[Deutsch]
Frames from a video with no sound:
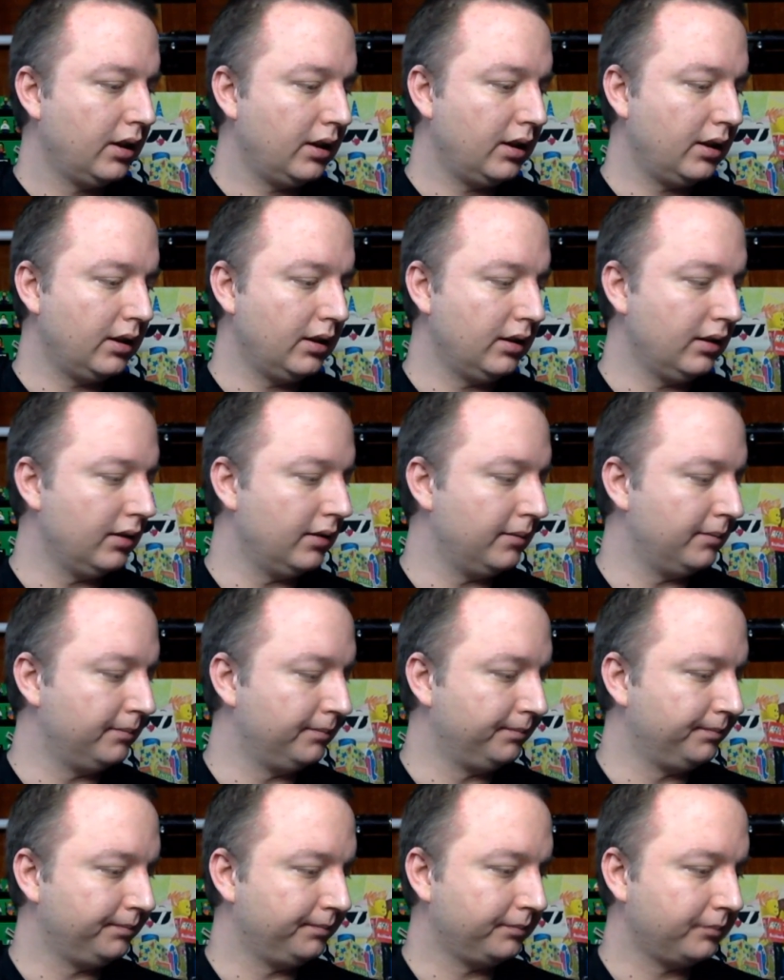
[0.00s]

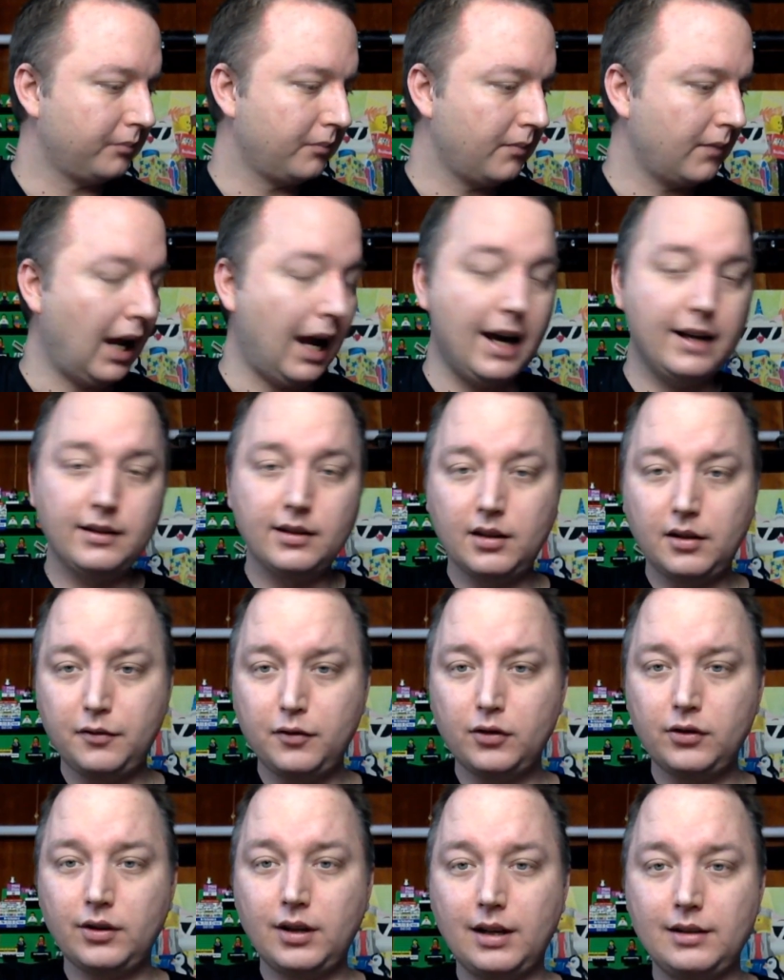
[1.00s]
Ähm, eine
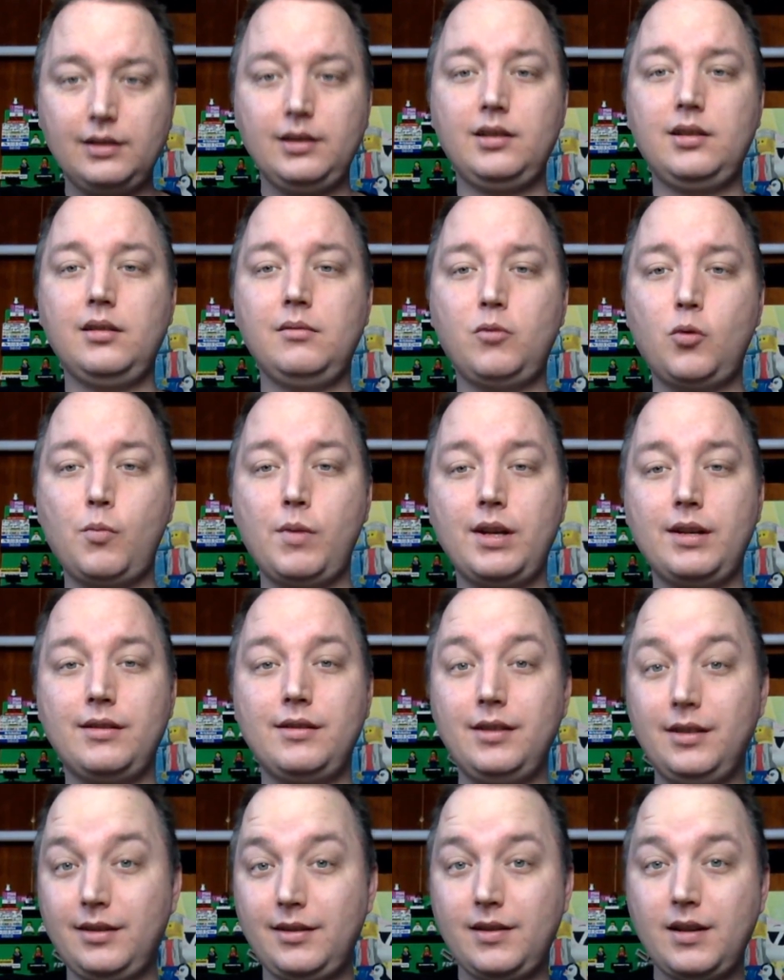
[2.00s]
davon kann ich im Moment
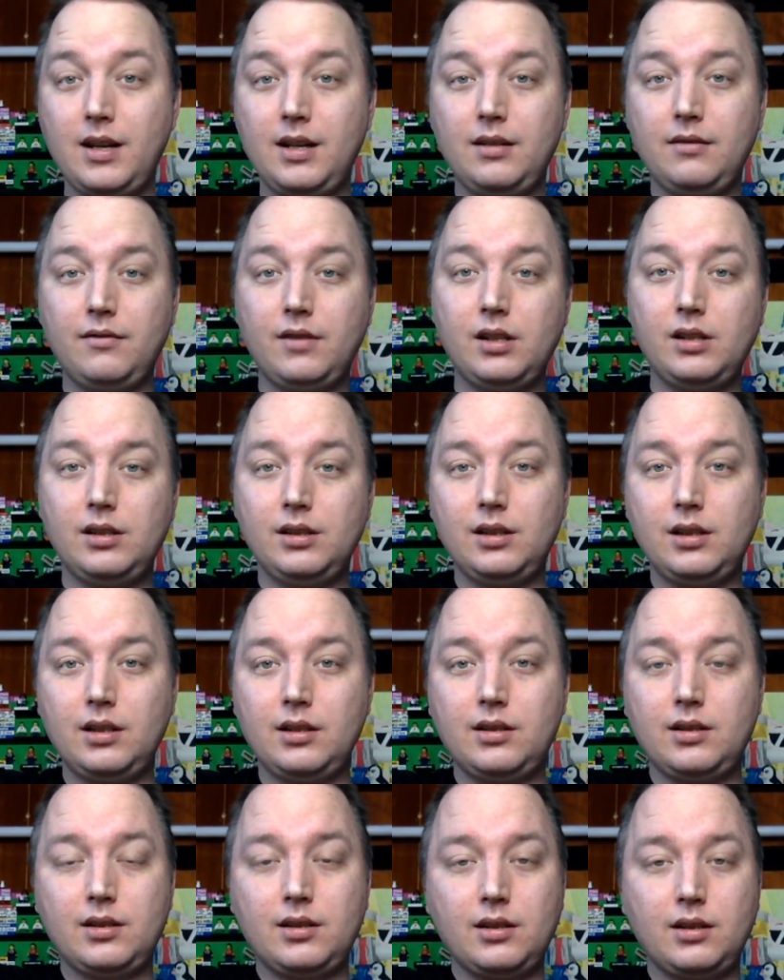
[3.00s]
nicht zeigen, weil
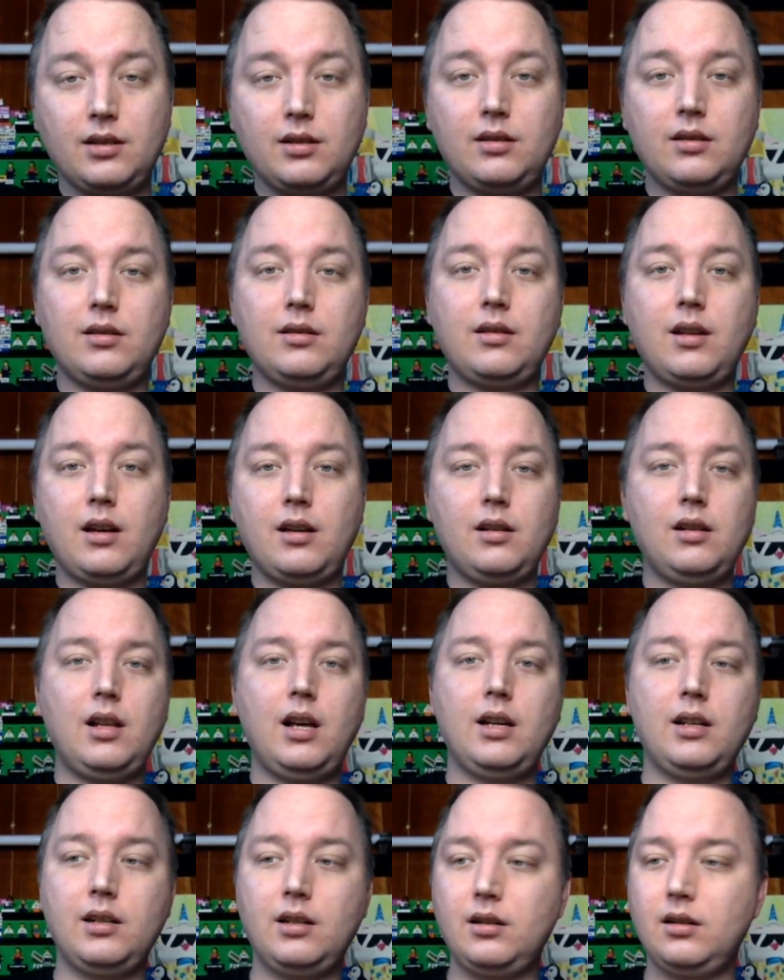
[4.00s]
das äh, Teil,
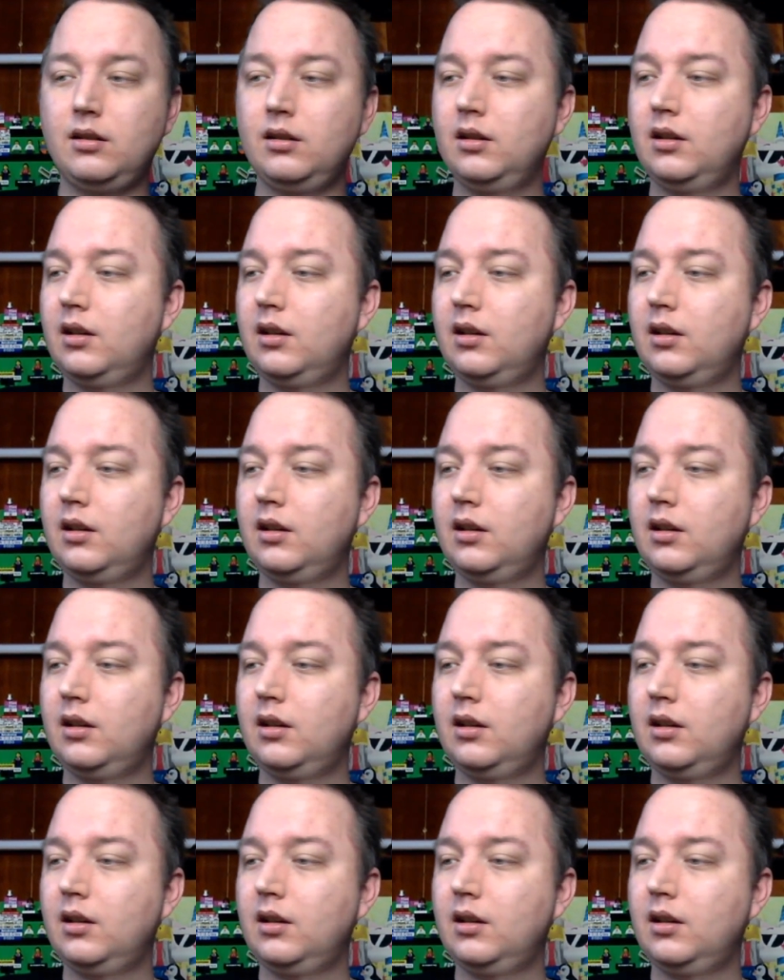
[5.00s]
einer,